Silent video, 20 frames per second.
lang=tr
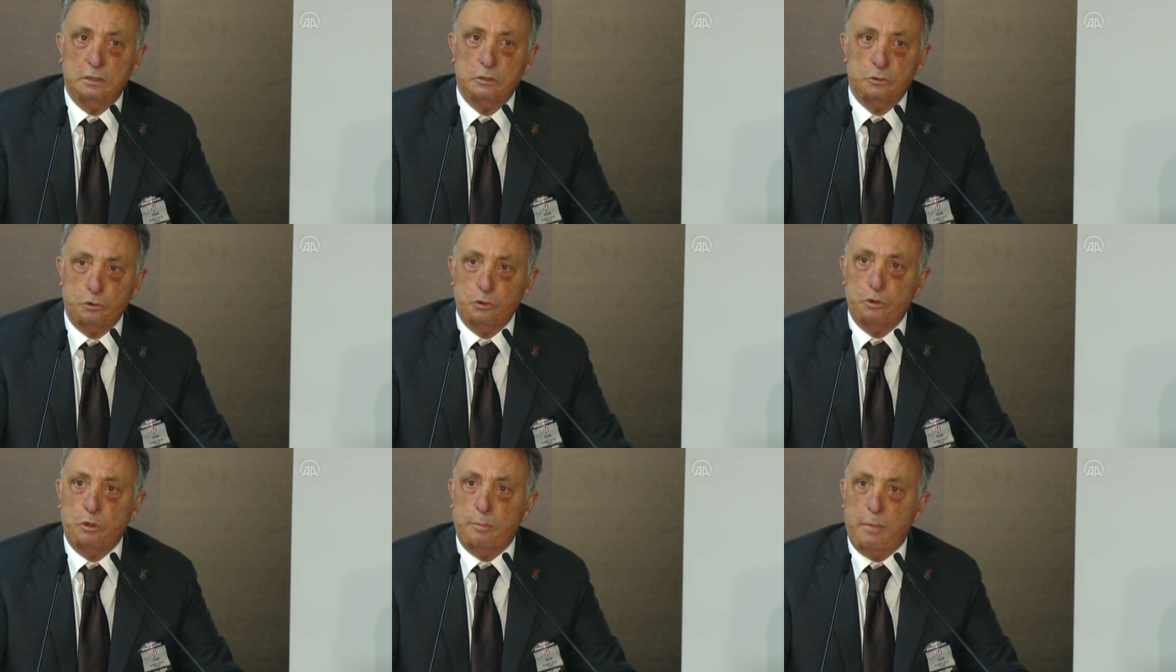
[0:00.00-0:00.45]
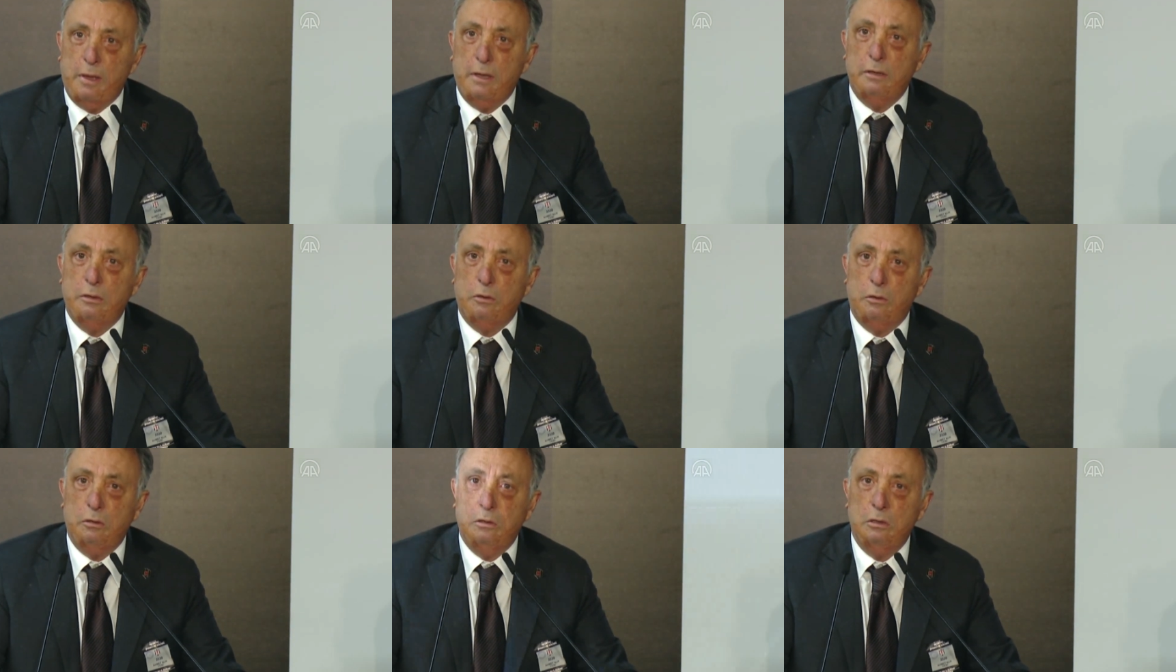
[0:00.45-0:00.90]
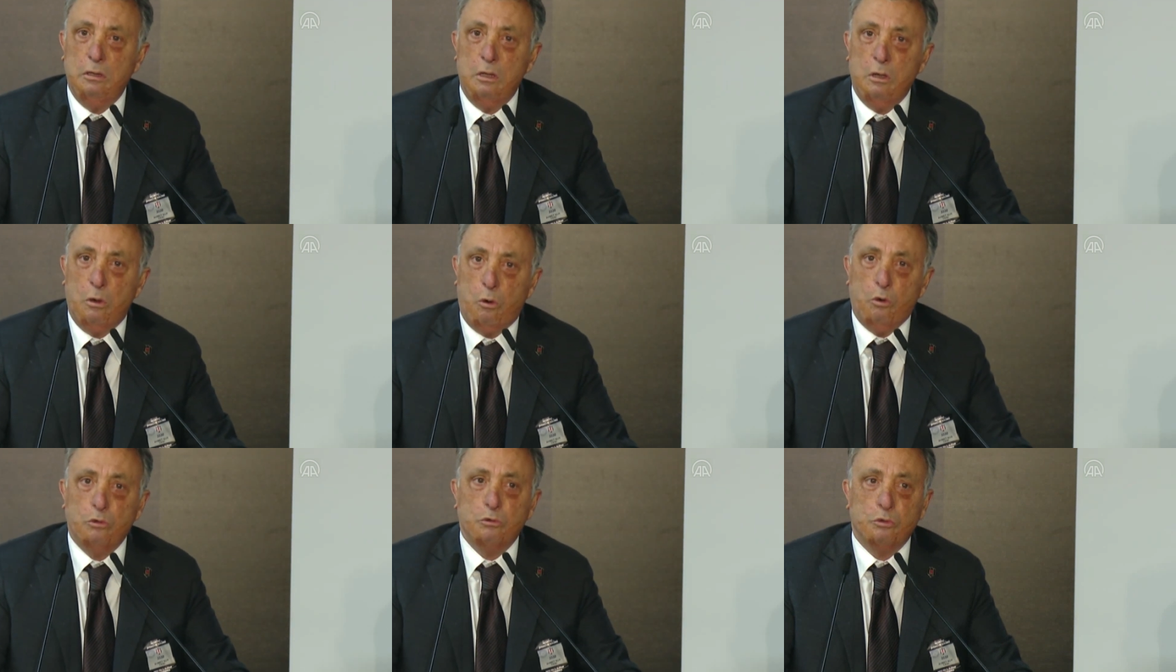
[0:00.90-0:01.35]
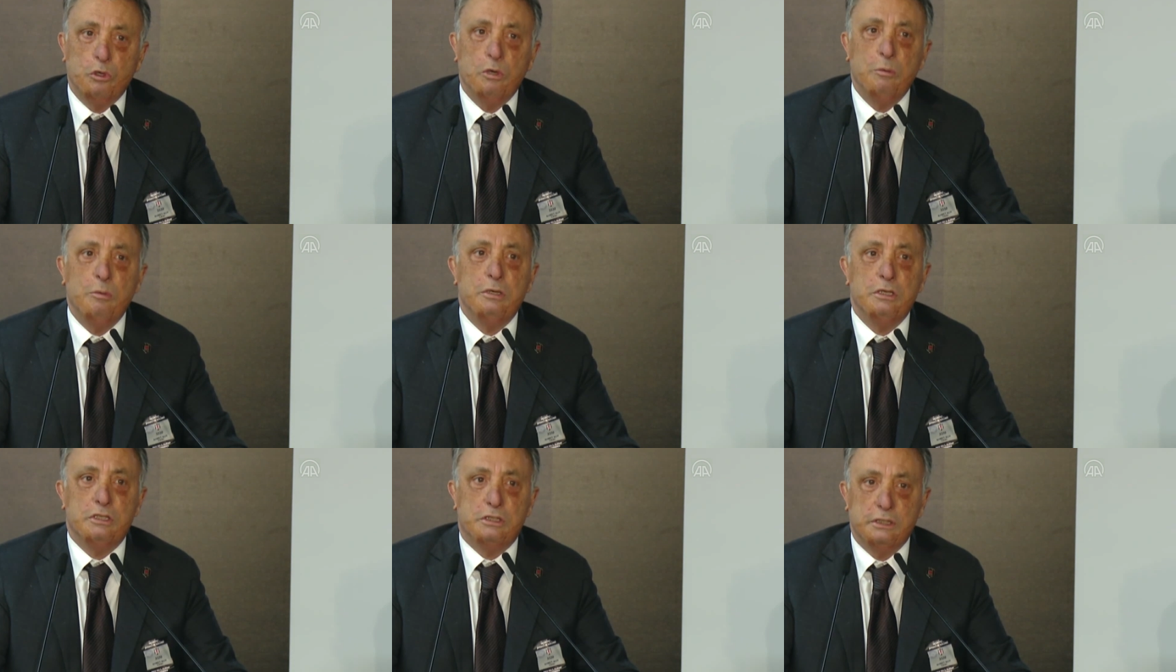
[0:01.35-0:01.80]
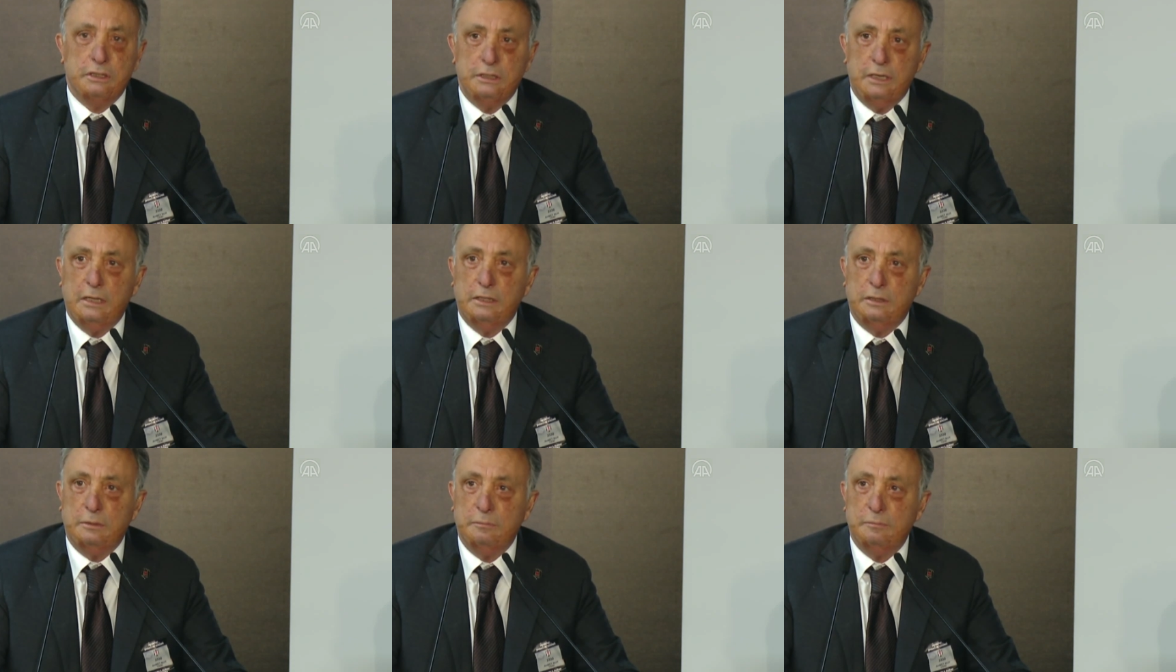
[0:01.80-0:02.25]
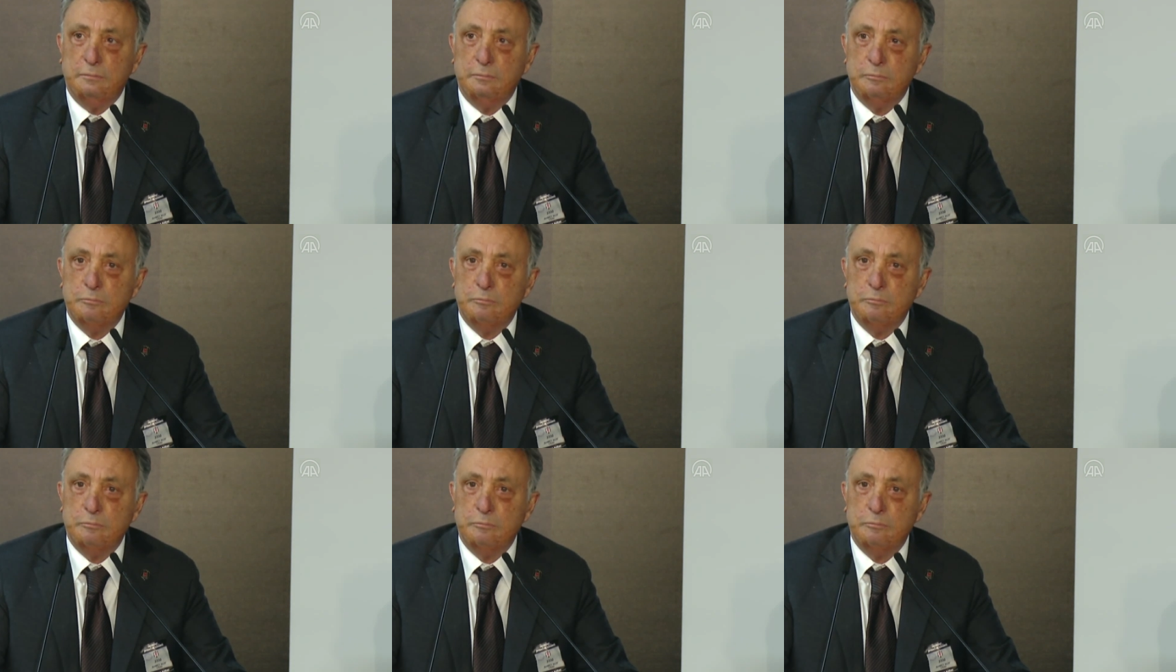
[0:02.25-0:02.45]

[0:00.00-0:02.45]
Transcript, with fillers: Çünkü ben o dönemin içindeydim.